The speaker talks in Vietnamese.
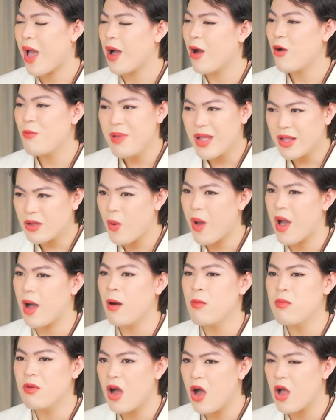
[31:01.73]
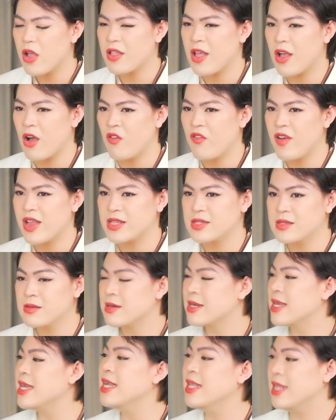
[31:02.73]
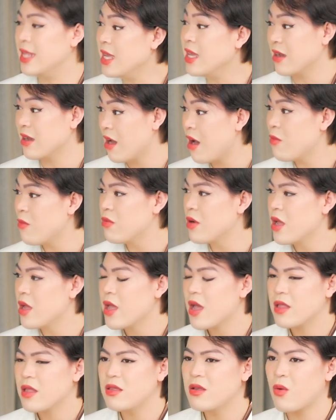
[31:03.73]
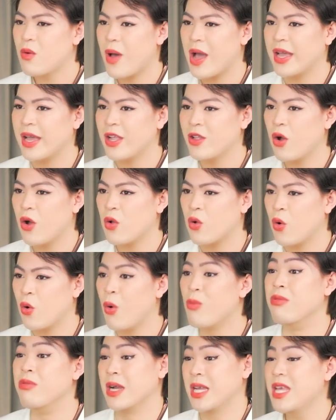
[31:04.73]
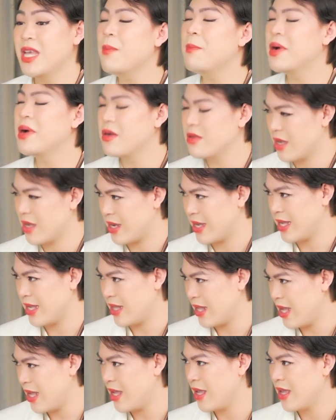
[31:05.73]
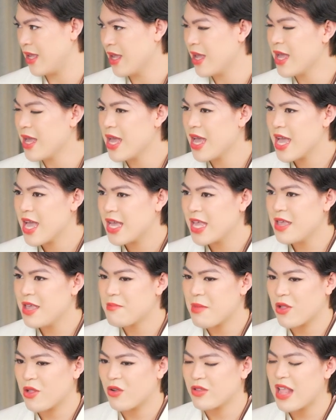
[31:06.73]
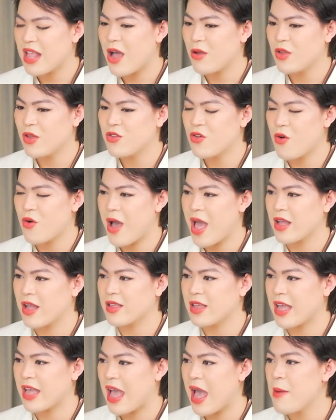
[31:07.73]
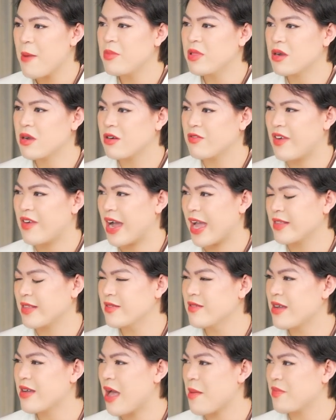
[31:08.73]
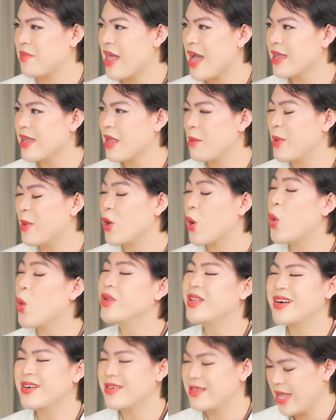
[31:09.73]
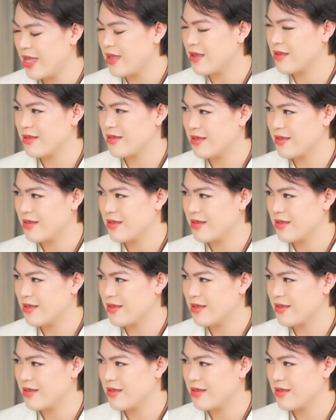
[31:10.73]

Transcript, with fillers: Hoàng không biết Hoàng không gọi để có phải là sự kỳ thị không Nhưng Hoàng nghĩ nó còn khủng khiếp hơn cả kỳ thị Khi mà nó tạo nên cho Hoàng cái áp lực và cái sự cảm giác như là mình cô đơn ấy.